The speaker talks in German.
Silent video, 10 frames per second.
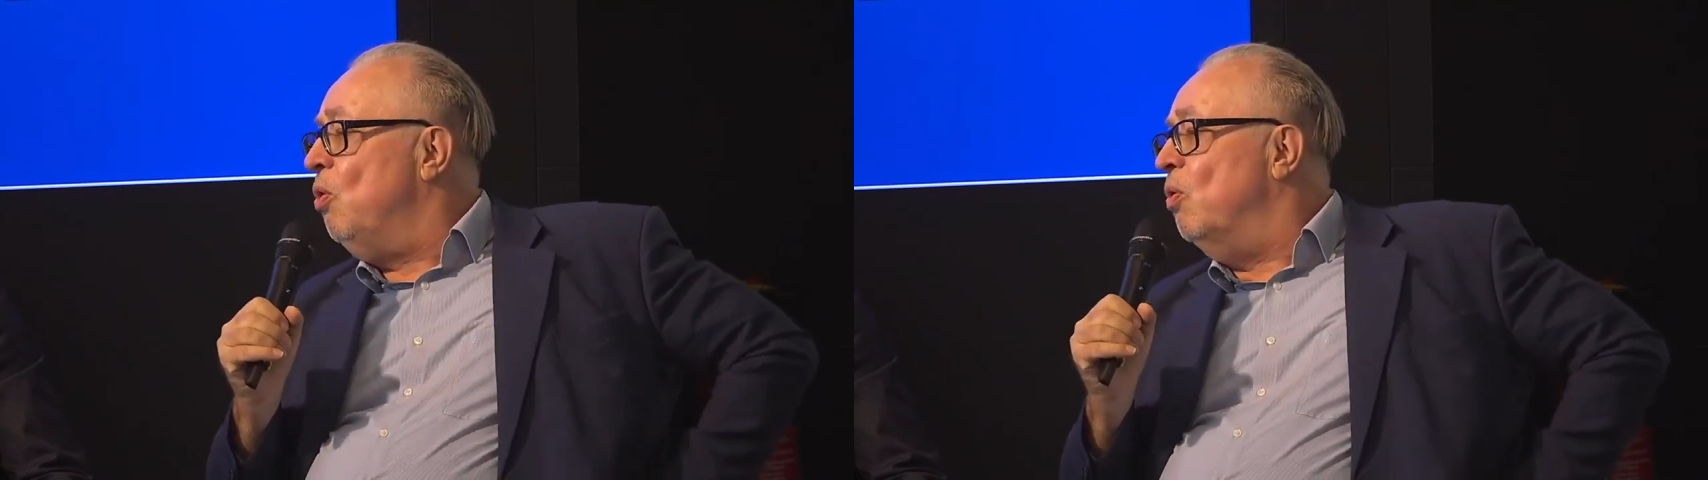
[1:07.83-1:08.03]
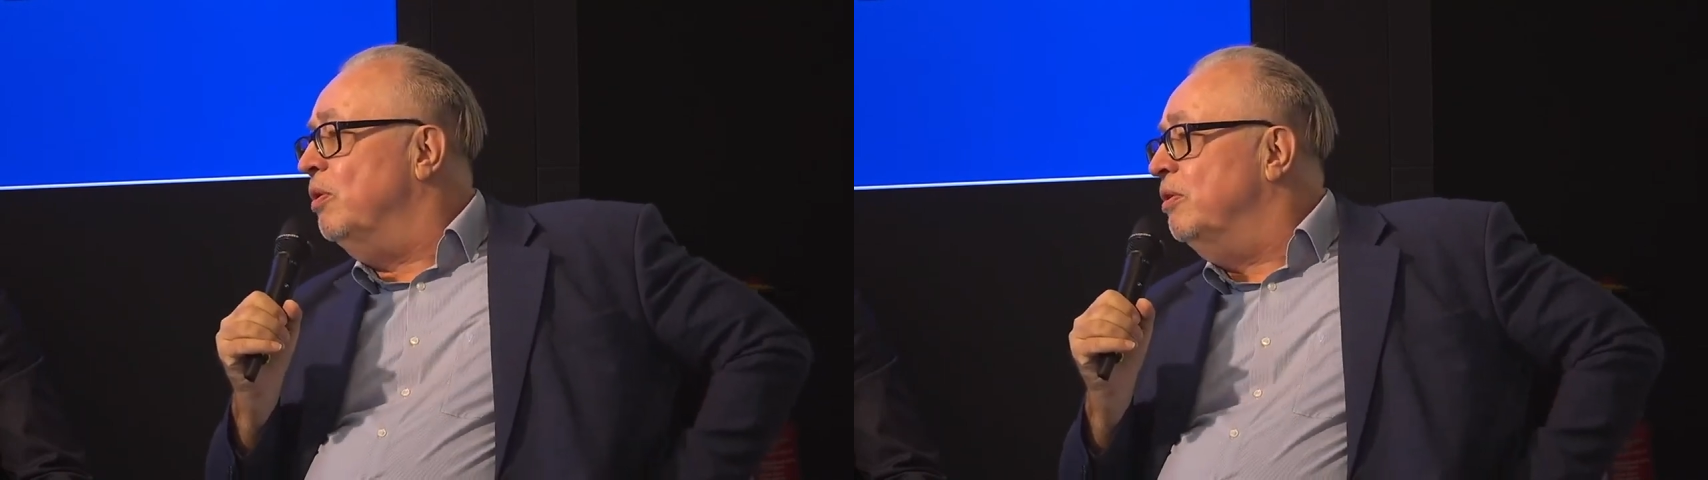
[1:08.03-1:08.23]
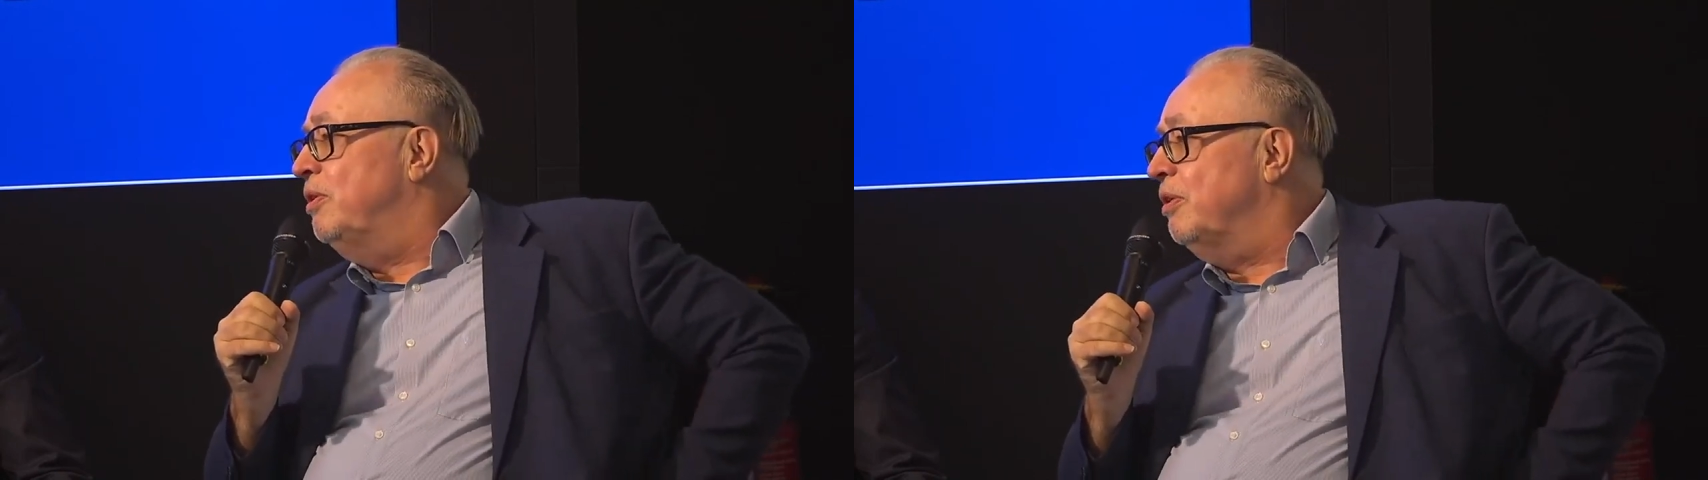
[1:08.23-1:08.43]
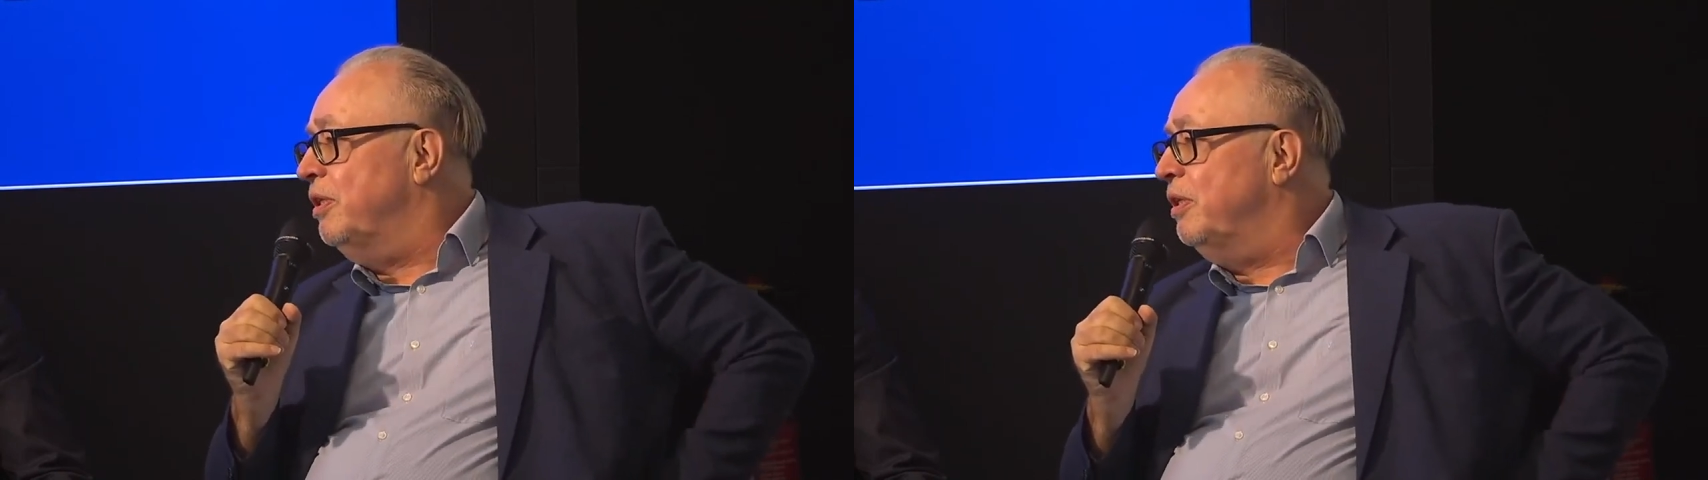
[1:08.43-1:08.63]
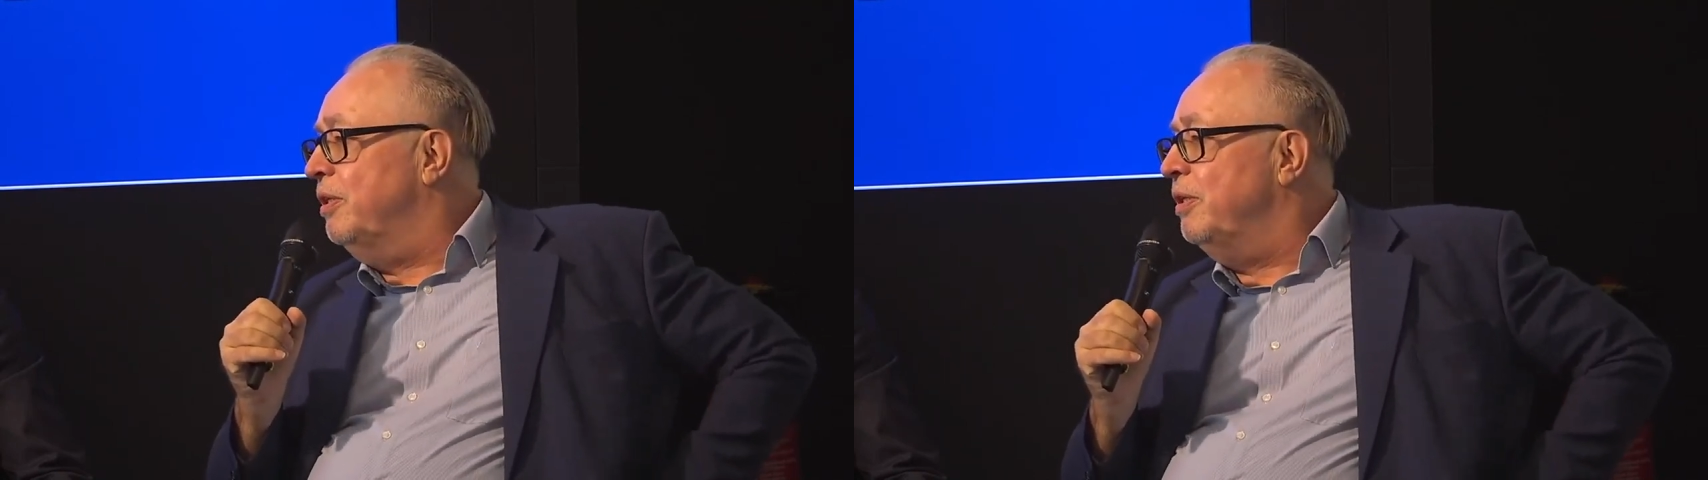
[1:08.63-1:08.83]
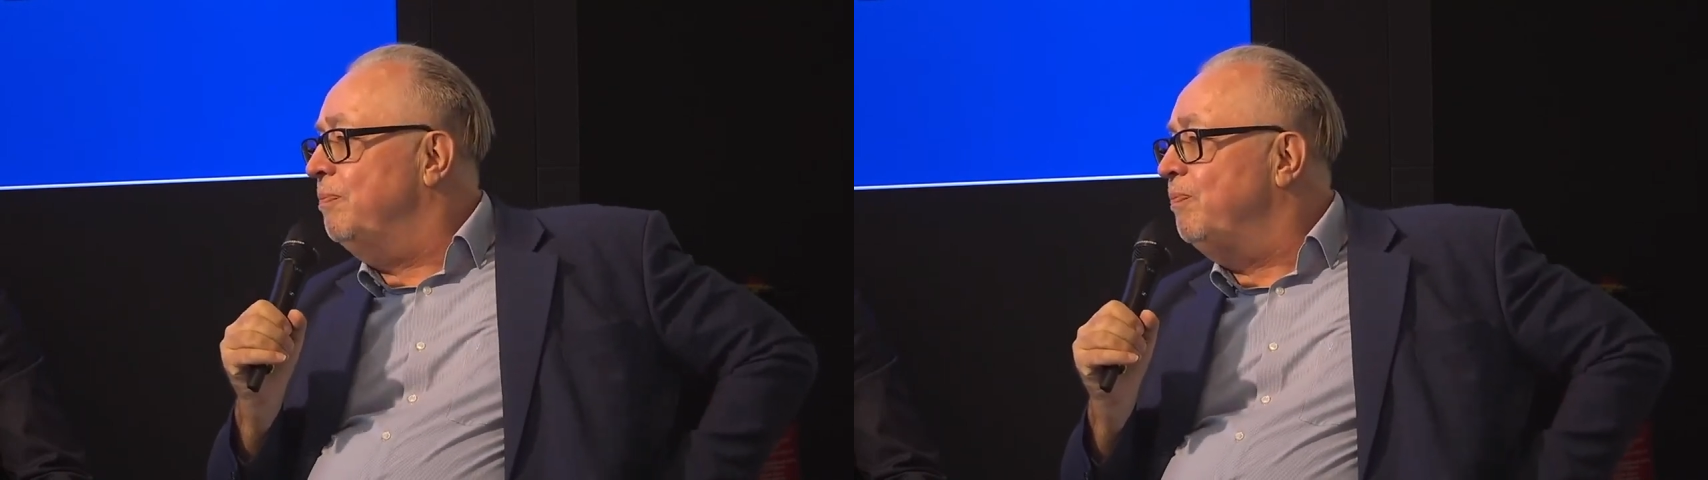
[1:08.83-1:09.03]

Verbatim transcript: Und äh,